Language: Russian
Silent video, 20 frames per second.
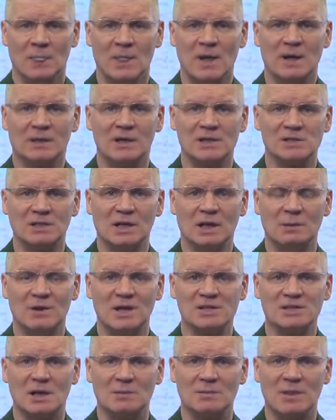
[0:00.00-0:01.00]
На
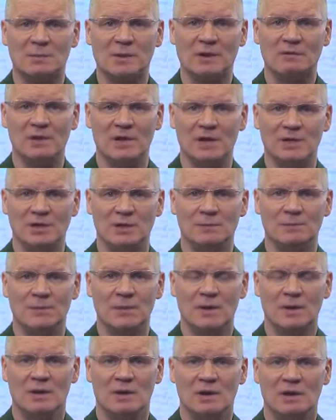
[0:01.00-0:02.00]
Краснолиманском направлении
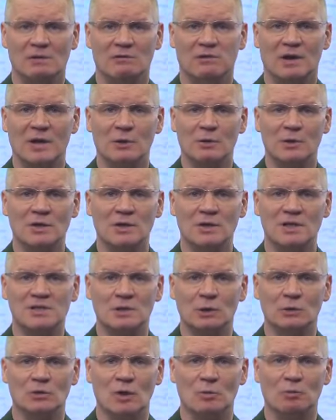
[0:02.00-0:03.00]
в районе
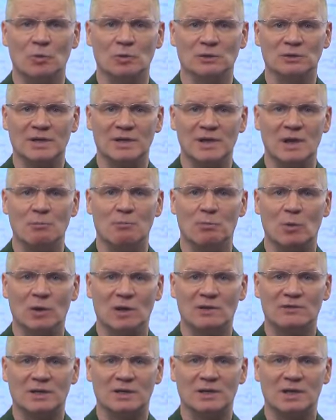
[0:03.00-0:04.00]
населенного пункта
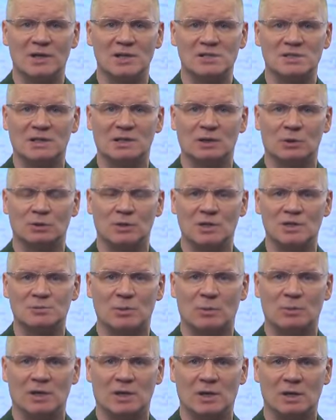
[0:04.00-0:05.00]
Ямполовка Донецкой Народной
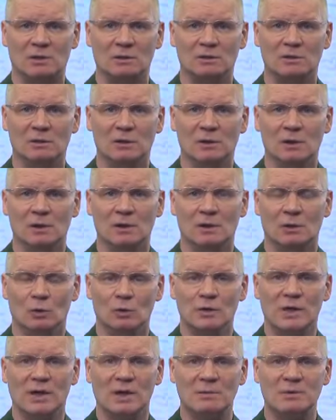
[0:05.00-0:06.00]
Республики
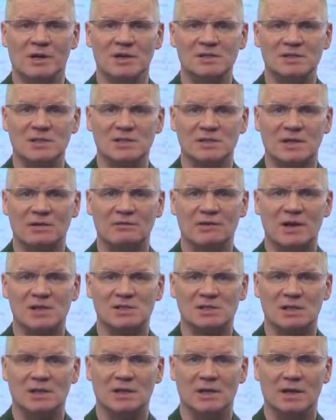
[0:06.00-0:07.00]
ударами российской
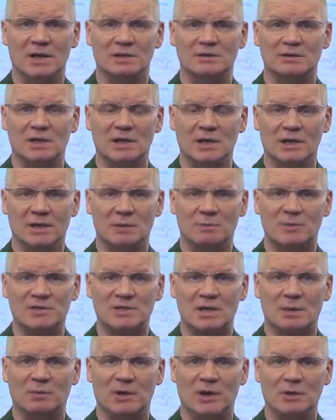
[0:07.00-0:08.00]
авиации и артиллерии по
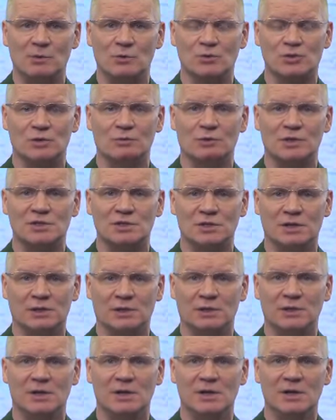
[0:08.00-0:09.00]
скоплению живой
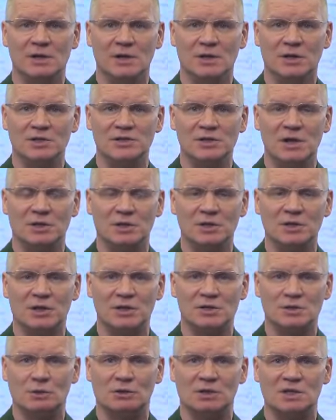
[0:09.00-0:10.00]
силы и
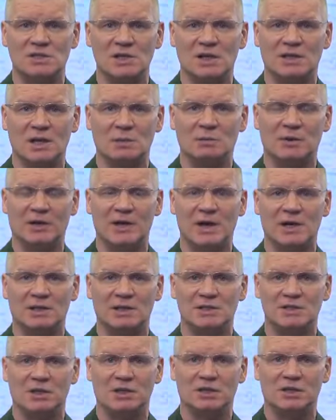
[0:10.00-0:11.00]
техники 110-й
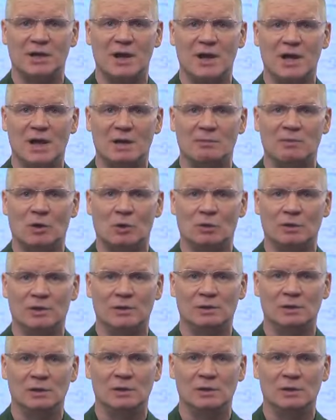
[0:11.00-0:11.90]
бригады территориальной обороны